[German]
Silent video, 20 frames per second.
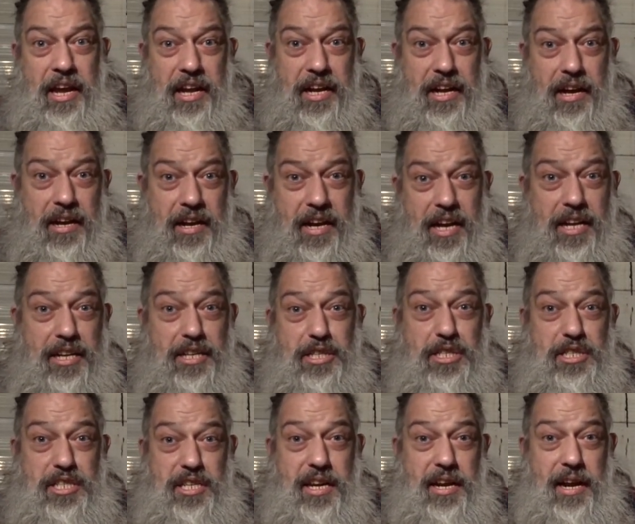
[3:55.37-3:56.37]
kann gar
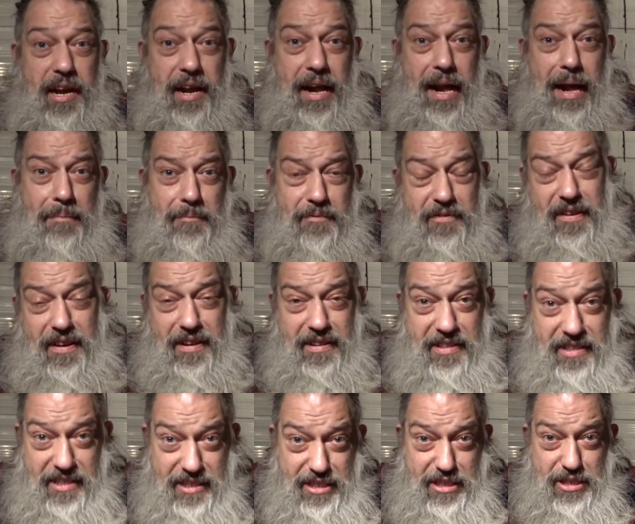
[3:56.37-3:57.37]
nicht
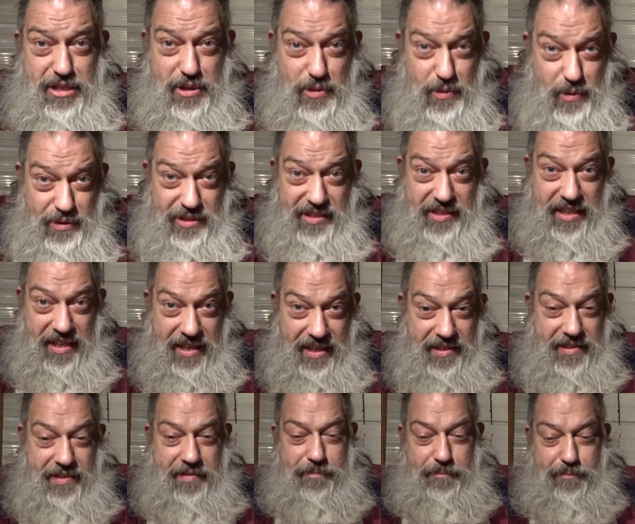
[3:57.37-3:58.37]
abwarten, dass es losgeht.